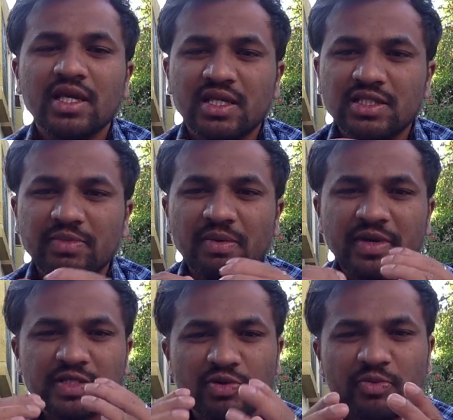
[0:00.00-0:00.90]
कि जब भी हम
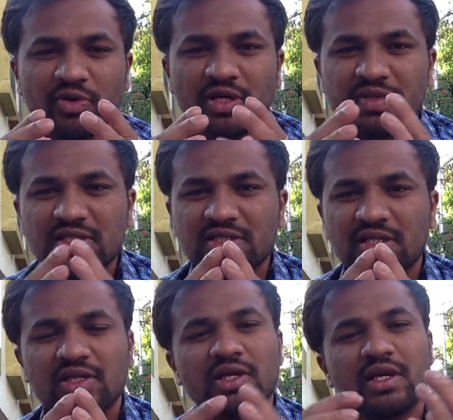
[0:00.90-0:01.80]
एक्सपोर्ट इंपोर्ट का बिजनेस
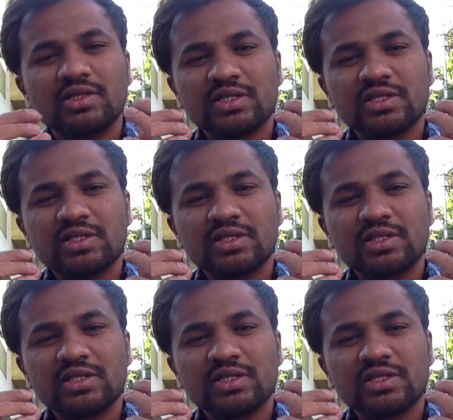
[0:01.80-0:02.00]
करते हैं